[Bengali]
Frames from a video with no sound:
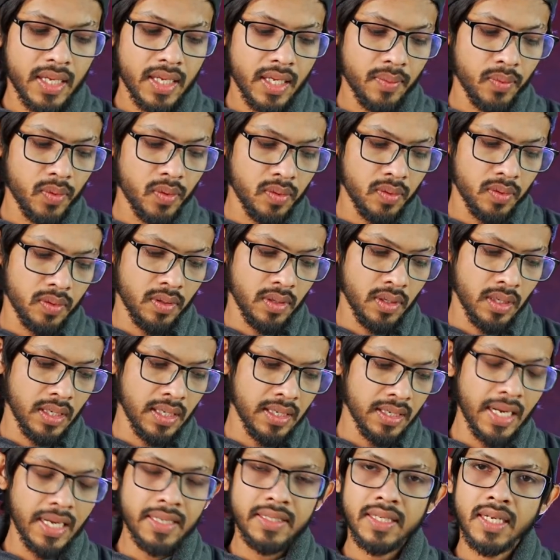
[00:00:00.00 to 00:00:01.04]
এবং
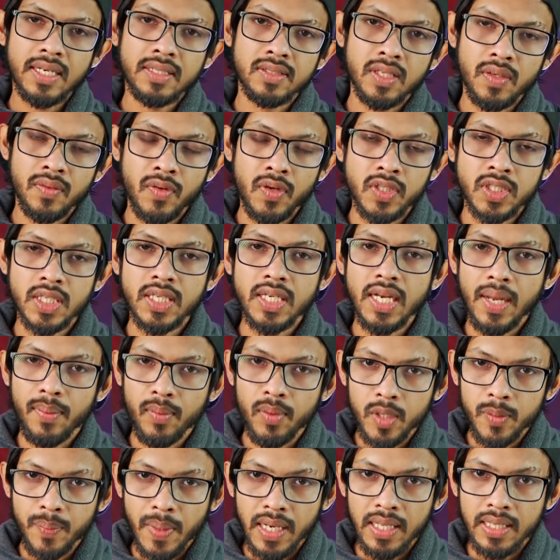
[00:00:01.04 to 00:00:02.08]
নাইনটি হার্স রিফ্রেশারে রেটে
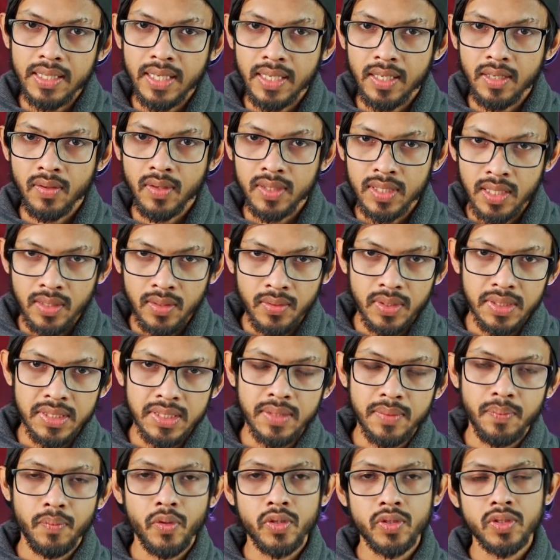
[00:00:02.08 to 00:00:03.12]
অ্যামুলেট প্যানেল থাকার কথা রয়েছে
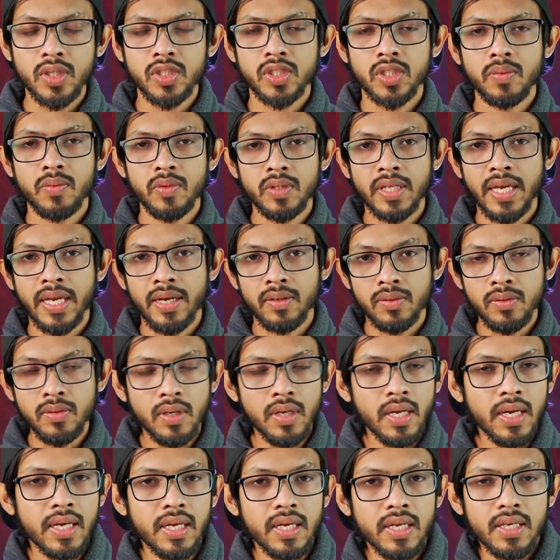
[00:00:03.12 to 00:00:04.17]
প্রসেসর সম্বন্ধে এখনও
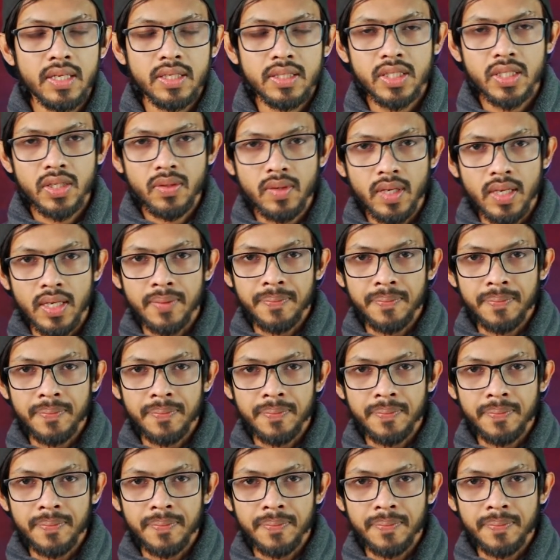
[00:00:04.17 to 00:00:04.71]
শিওর না